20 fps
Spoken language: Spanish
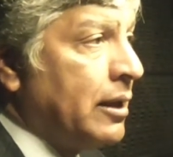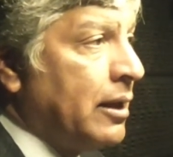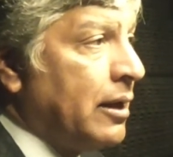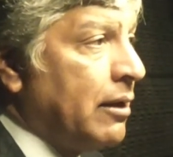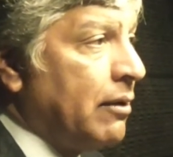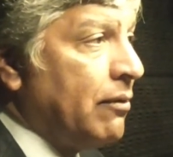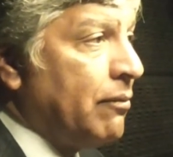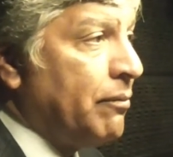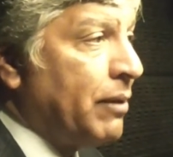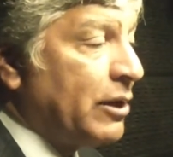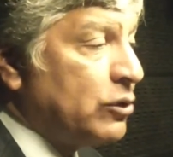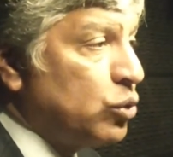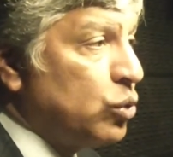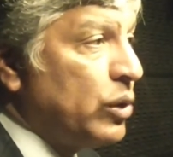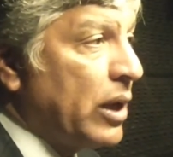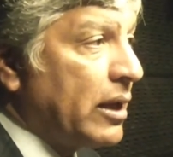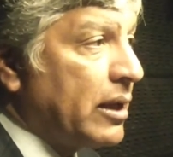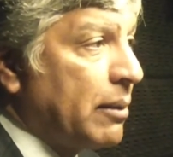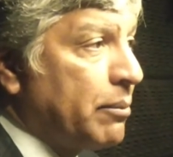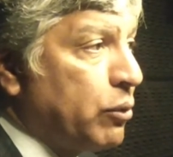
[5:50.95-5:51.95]
de
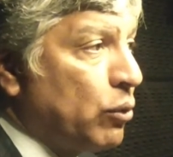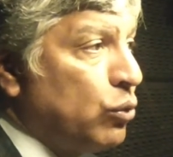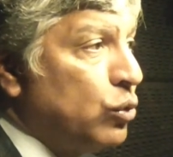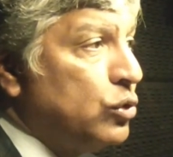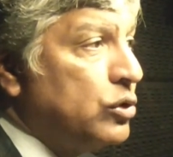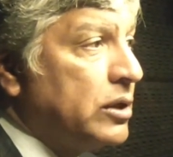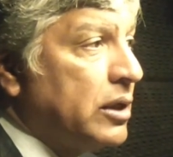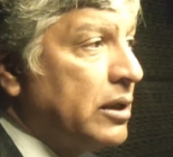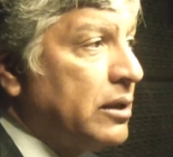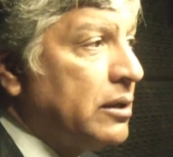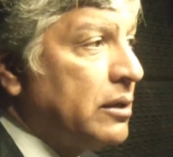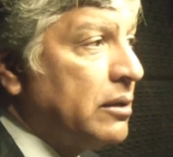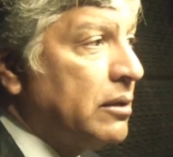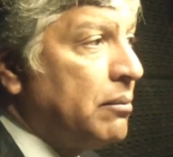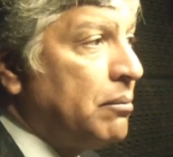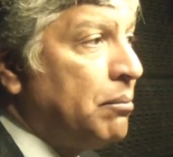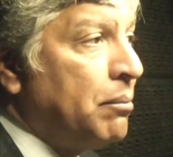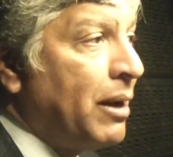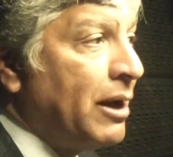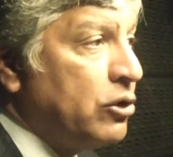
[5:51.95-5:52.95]
basura que producen
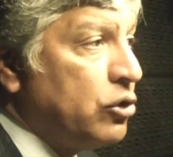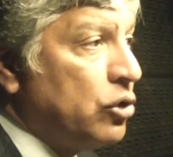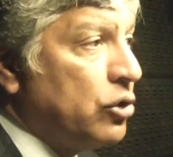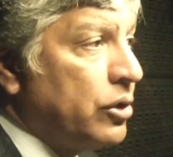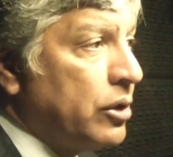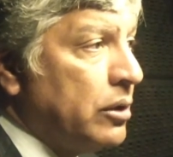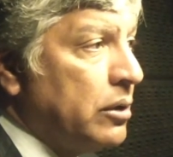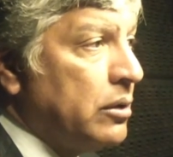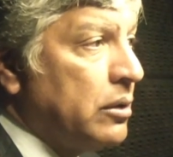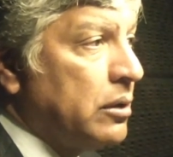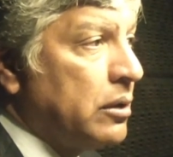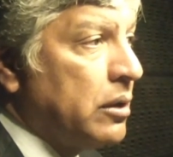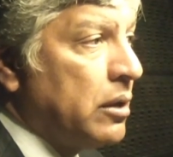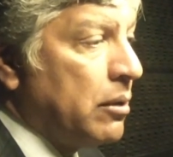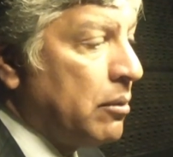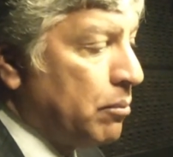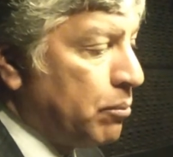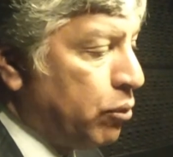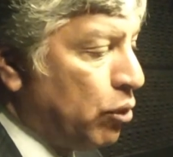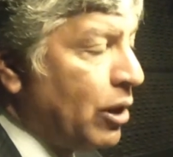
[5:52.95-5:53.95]
mayor
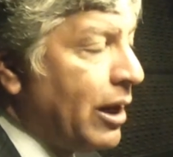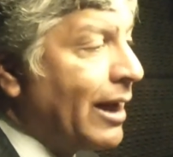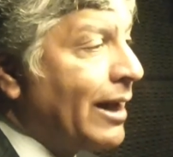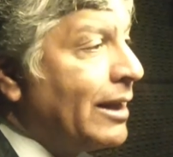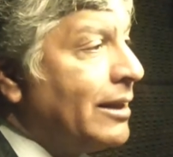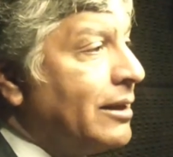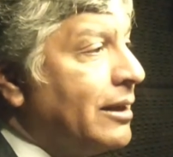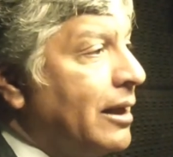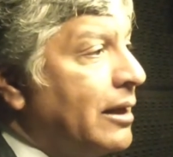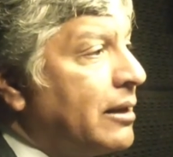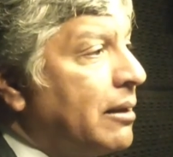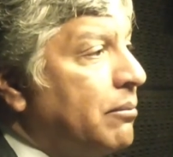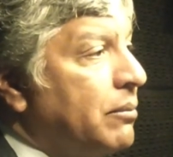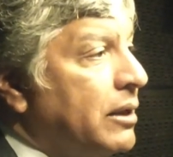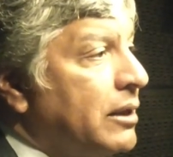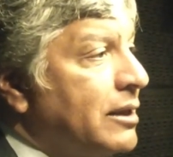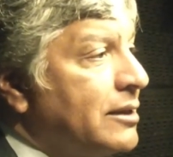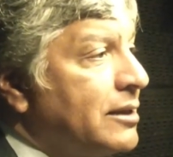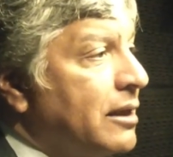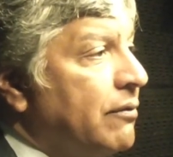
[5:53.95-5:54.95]
por la cantidad
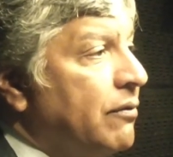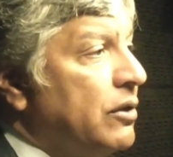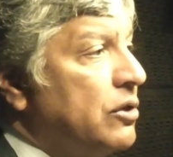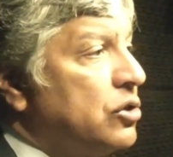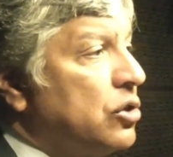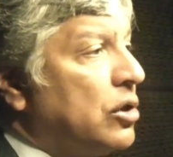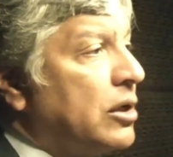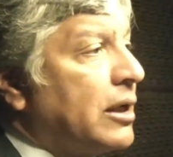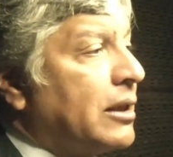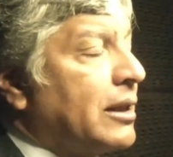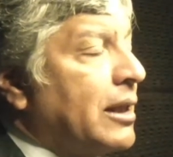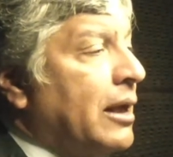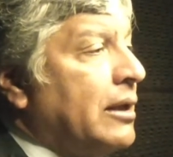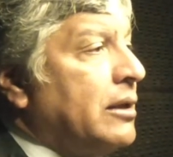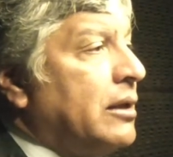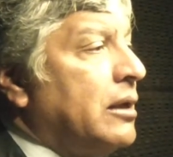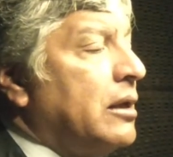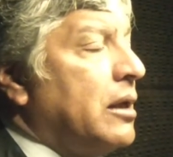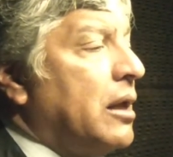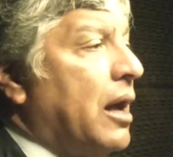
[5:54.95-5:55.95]
también de servicios que
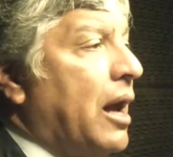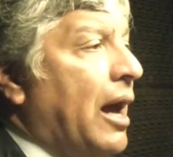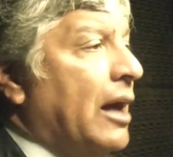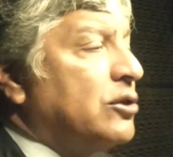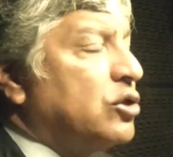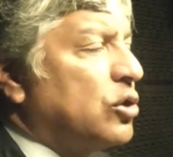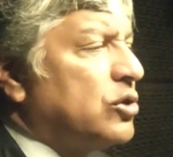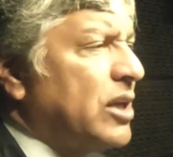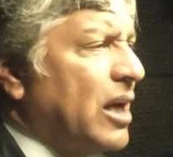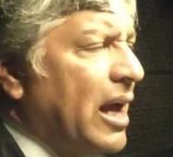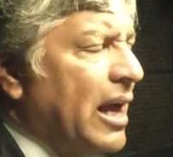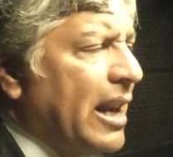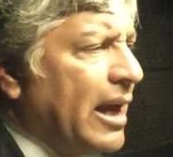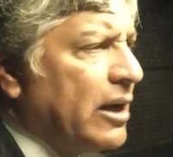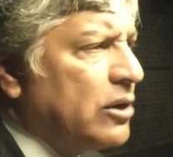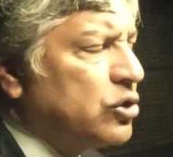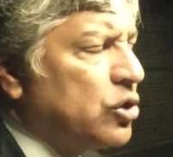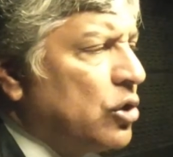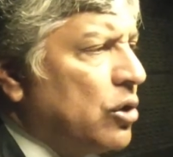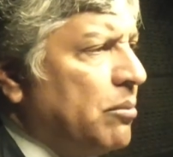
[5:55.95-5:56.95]
están asociada a
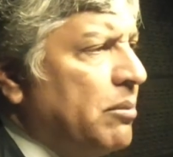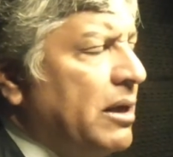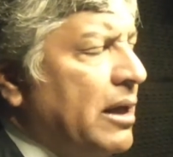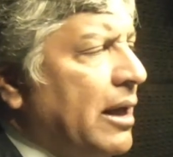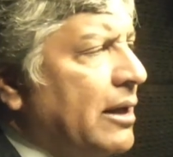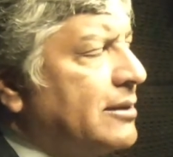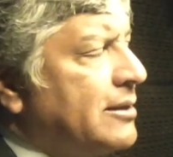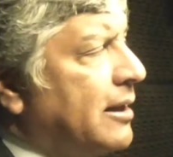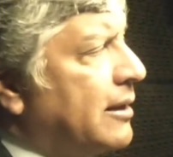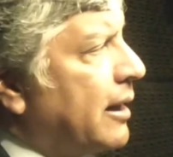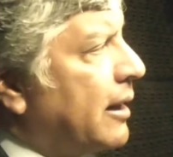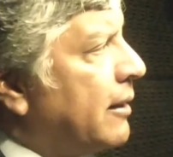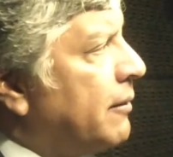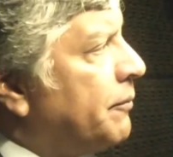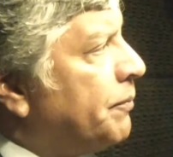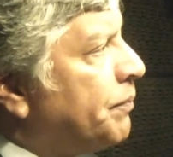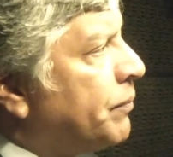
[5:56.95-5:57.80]
la gastronomía, etc.